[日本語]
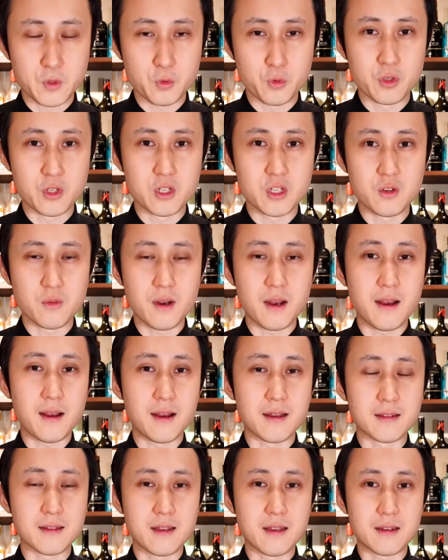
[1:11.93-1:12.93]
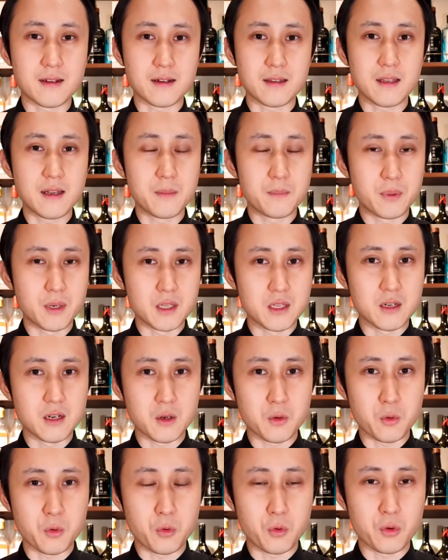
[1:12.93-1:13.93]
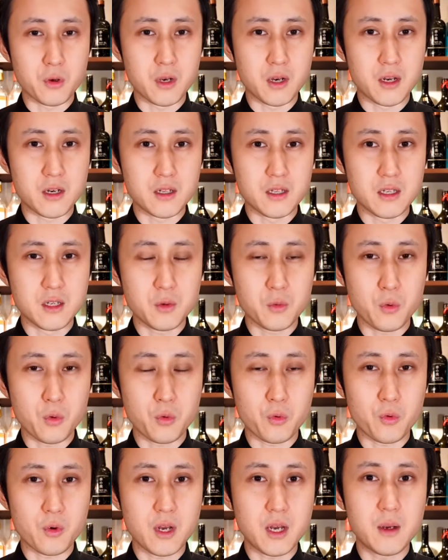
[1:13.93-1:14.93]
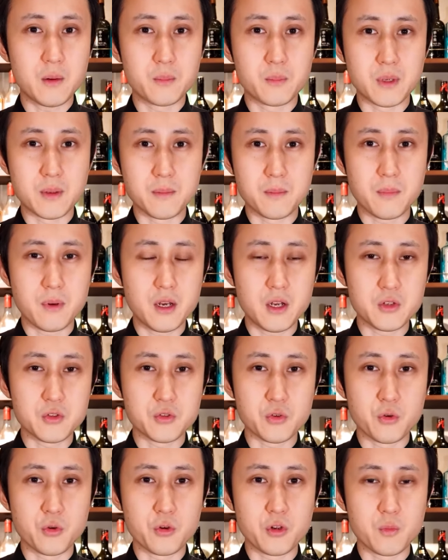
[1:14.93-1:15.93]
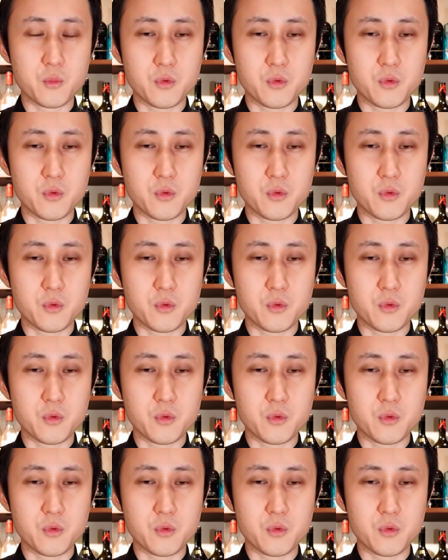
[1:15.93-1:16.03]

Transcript: 余韻には華やかなバニラ香がありここが瓶バージョンよ